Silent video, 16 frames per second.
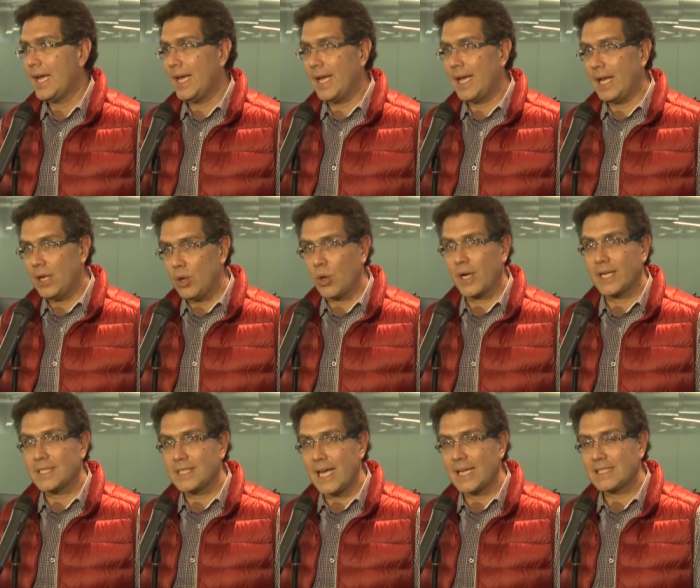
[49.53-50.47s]
Eh, lo
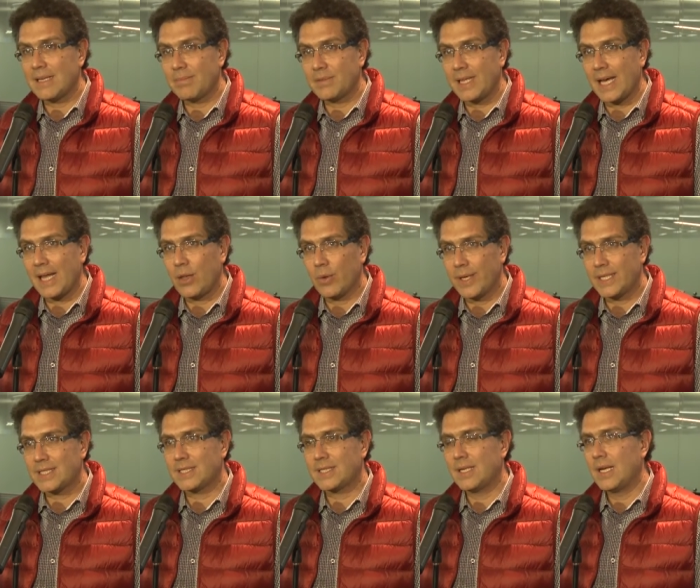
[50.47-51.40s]
que se ha aceptado
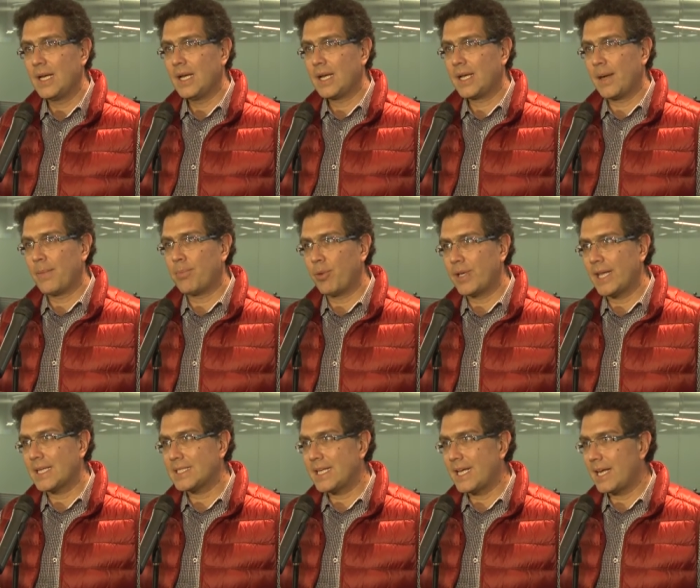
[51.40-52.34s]
es que
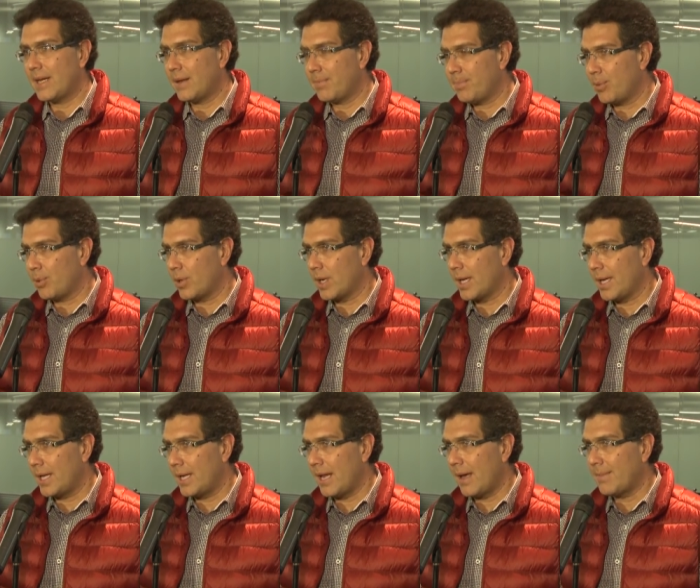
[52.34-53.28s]
puede hacer por
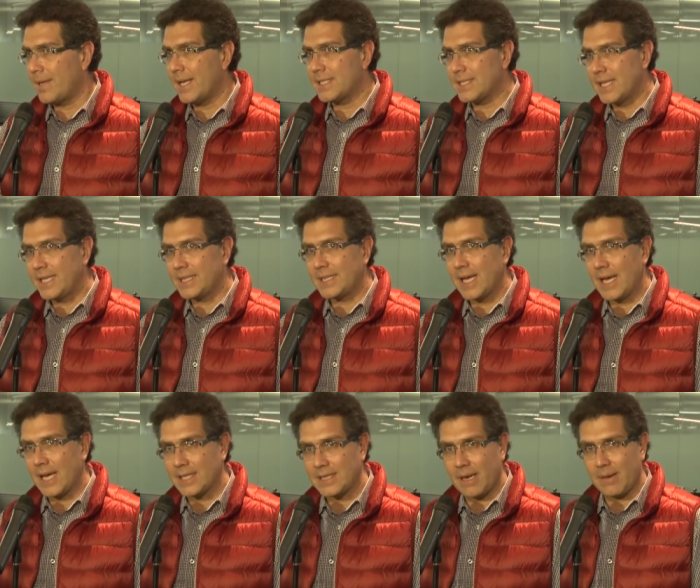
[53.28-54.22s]
eh, la vía
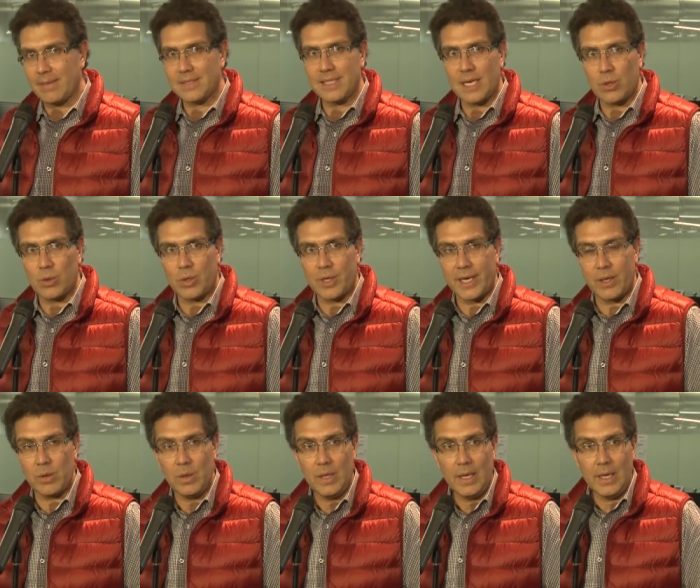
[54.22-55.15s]
escrita a través del
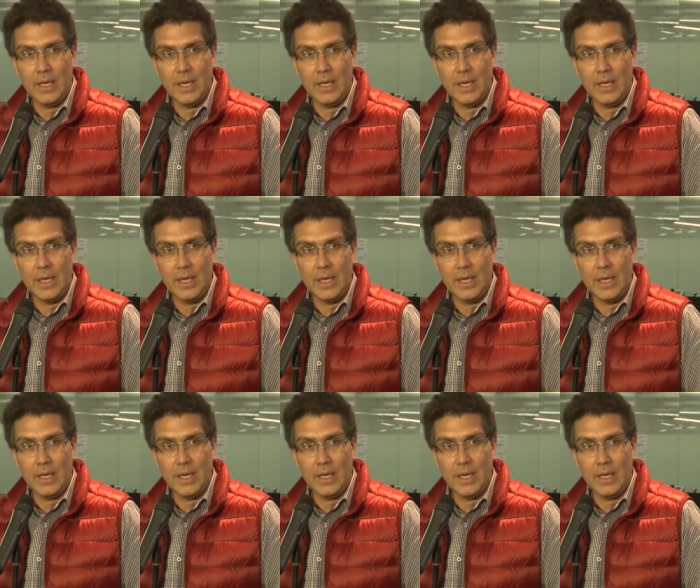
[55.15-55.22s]
correo